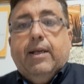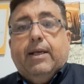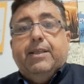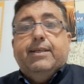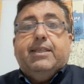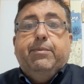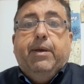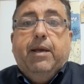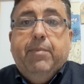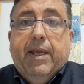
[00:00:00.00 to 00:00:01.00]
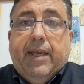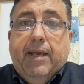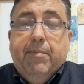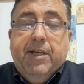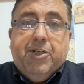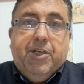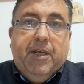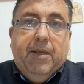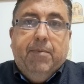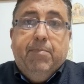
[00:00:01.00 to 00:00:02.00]
Carissime amiche e
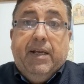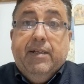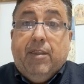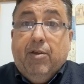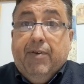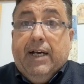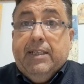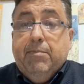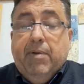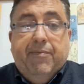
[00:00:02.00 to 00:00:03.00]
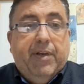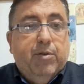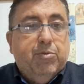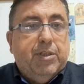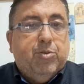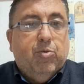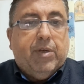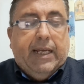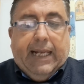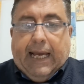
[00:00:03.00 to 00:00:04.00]
amici, bentrovati, benvenuti sul
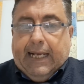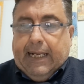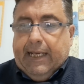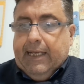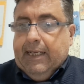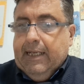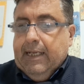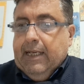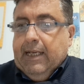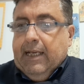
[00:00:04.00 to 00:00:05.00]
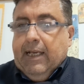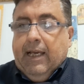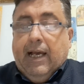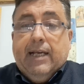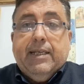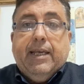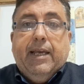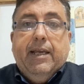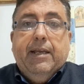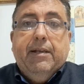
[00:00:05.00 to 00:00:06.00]
canale
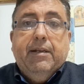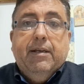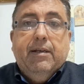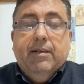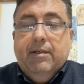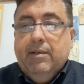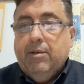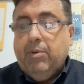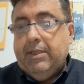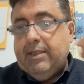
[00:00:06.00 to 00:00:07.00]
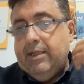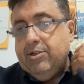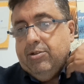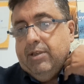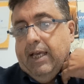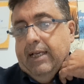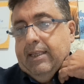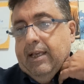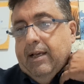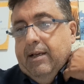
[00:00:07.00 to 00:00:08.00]
anche in eh, questa
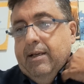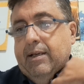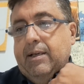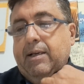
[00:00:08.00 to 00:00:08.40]
giornata